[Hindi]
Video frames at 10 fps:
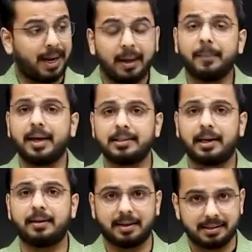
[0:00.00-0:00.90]
पहले मैं
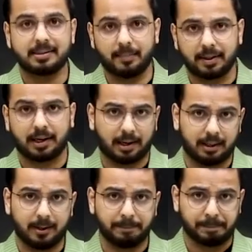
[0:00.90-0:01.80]
इसे अंडर एस्टिमेट कर
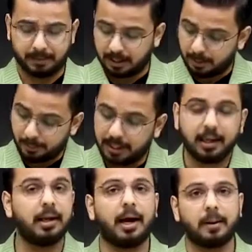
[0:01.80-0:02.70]
रहा था
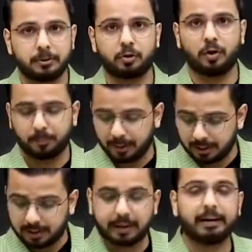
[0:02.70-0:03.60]
मेरी अपस्टॉक
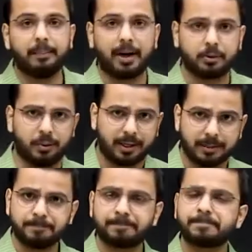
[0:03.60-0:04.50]
में डायरेक्टली बात हुई है